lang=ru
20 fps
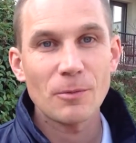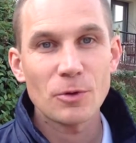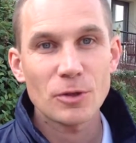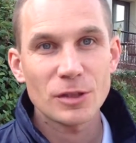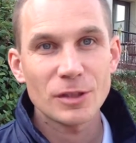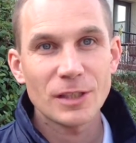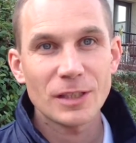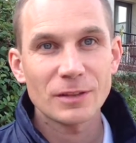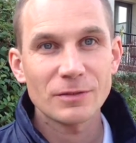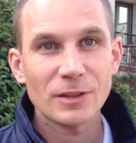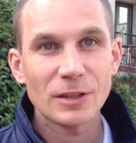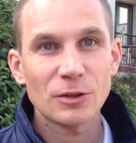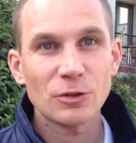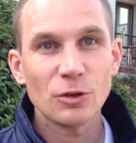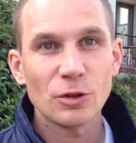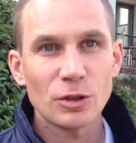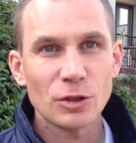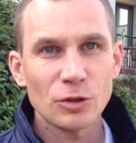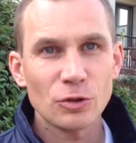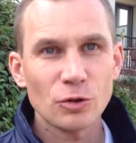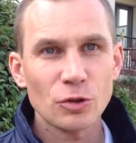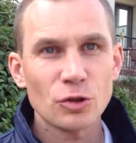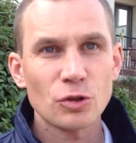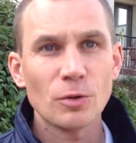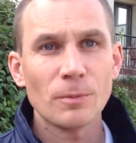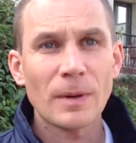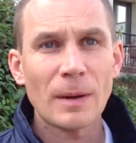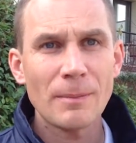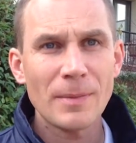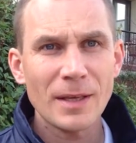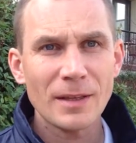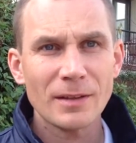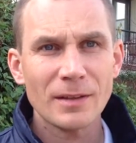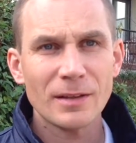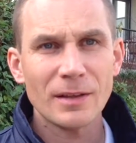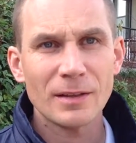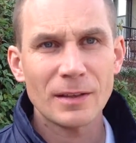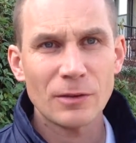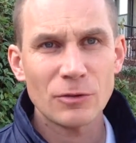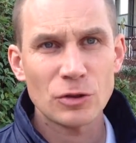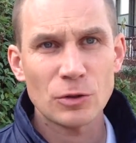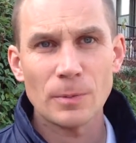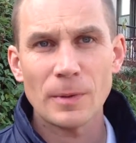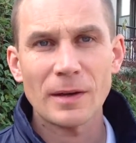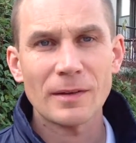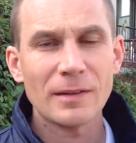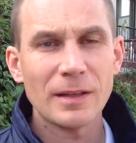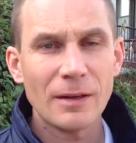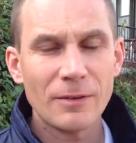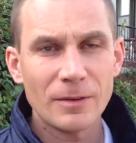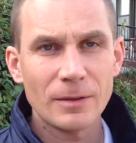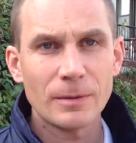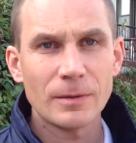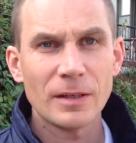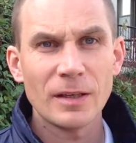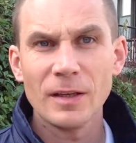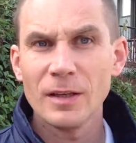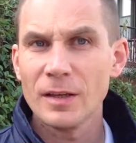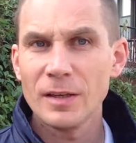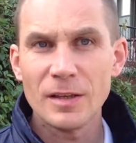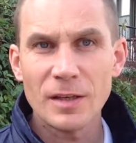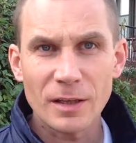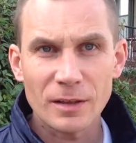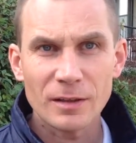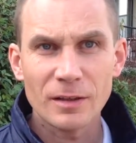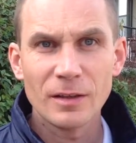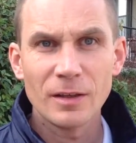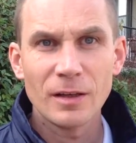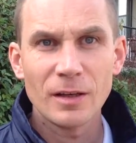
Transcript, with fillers: можно назвать только то, что момента для того, чтобы расслабиться, нет.